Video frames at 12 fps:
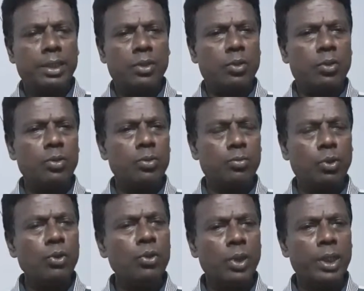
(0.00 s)
তো
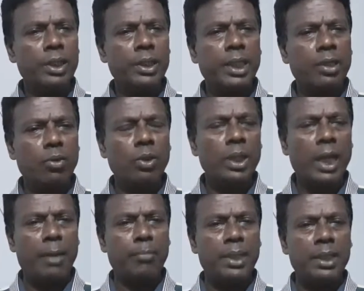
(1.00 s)
বন্ধুগণ এটা হলে
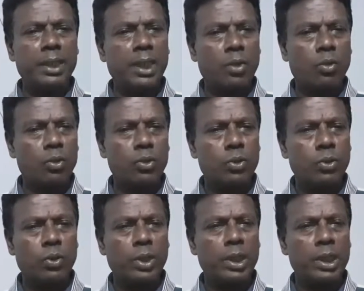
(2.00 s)
আমরা যারা কষ্ট
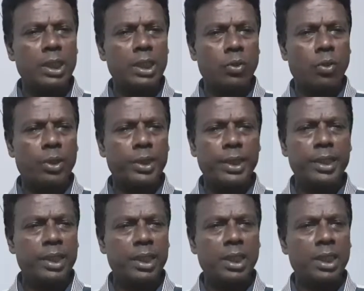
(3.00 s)
করে কন্টেন্ট
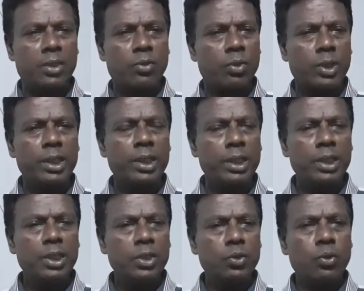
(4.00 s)
ক্রিয়েট করি
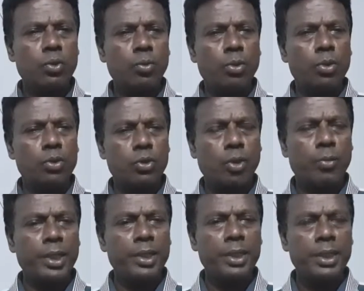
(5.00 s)
ছোট বড়
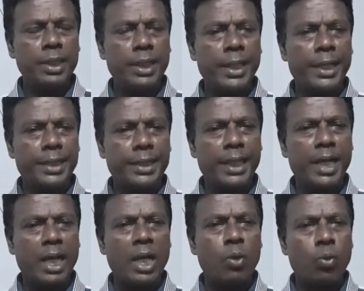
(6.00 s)
সবাই একটা
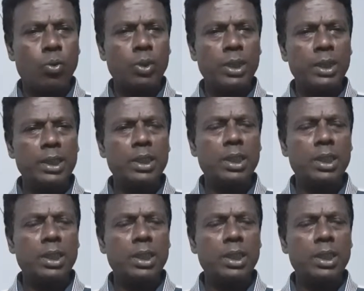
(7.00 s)
অধীর